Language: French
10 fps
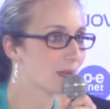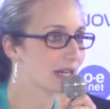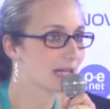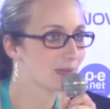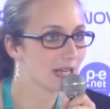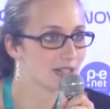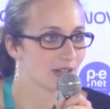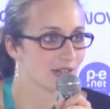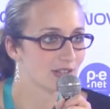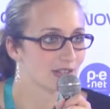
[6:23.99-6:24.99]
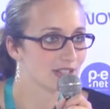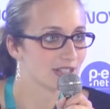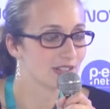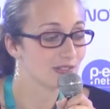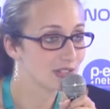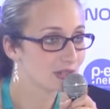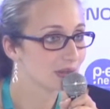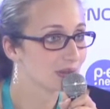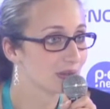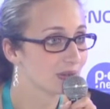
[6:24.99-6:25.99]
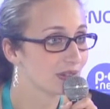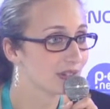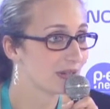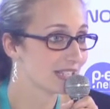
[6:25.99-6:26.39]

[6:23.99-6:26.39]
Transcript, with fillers: bah, les personnes euh, qui visionneront bah,